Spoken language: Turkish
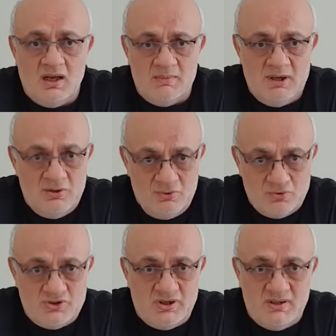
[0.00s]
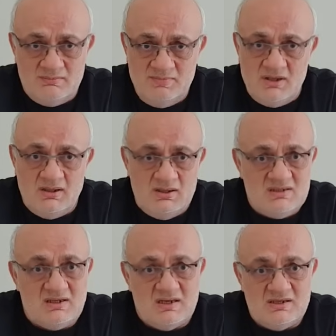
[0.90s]
Ama hoca
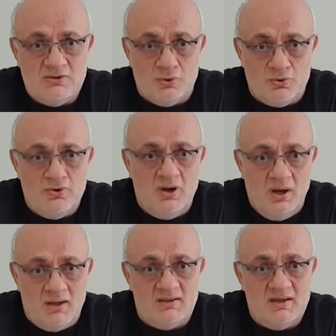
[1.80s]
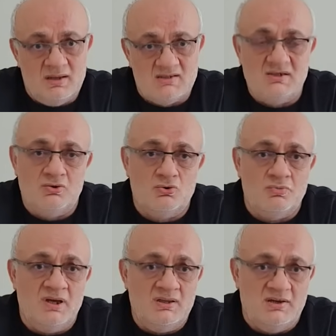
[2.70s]
bildiğiniz gazel okuyor. Hala da gazel
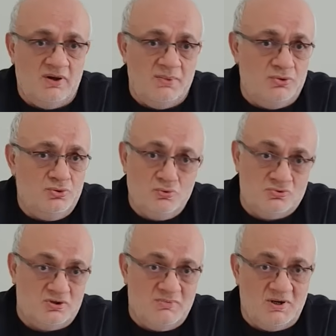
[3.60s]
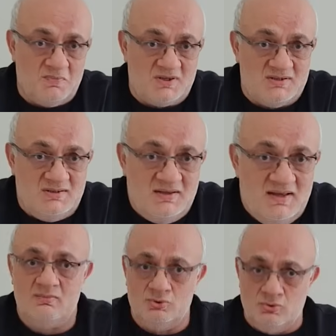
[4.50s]
okumaya devam ediyor. Kusura bakmasın.
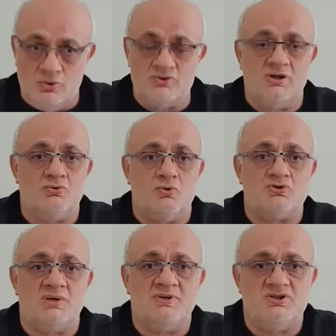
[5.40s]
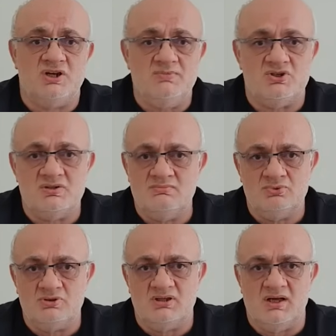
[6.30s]
Bunu özel konuşabileceğim
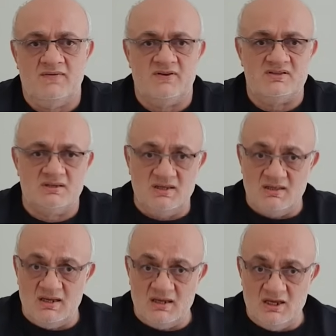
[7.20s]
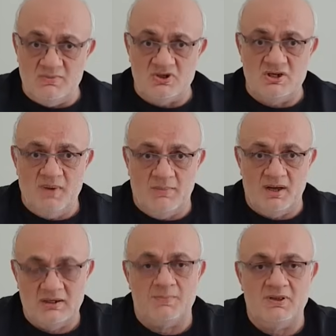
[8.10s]
için burada daha fazla detaya girmeyeceğim
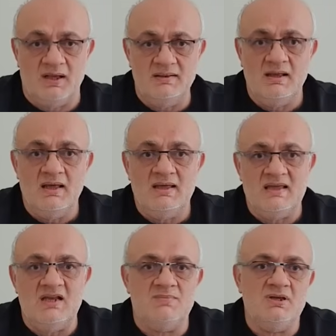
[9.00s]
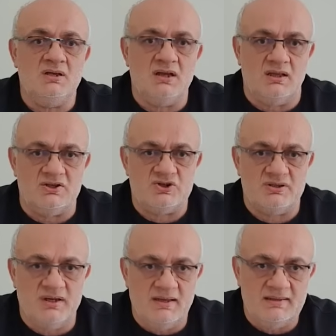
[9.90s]
ama yapılan ilmi
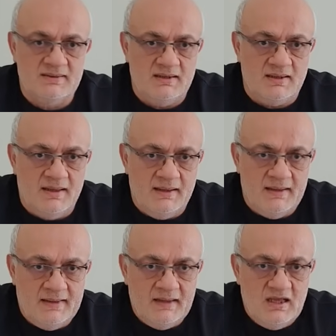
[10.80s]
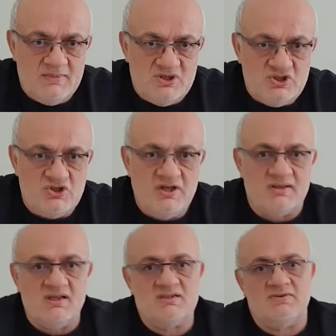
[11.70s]
yanlışa da yine ilmi
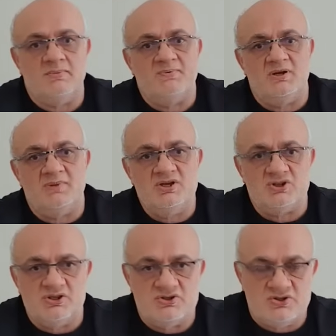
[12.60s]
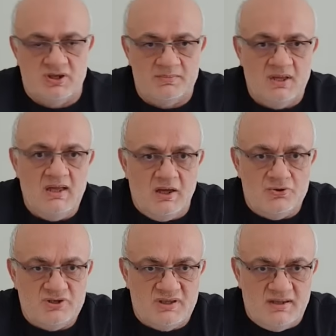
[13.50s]
ciddiyetle cevap vermeye çalışacağım. Daha
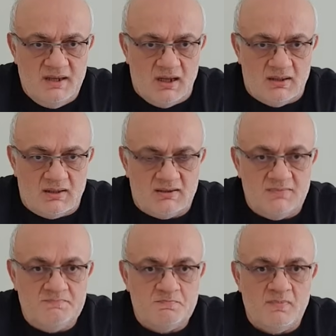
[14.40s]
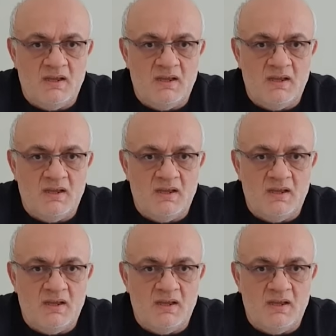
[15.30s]
önceden ne anlattım?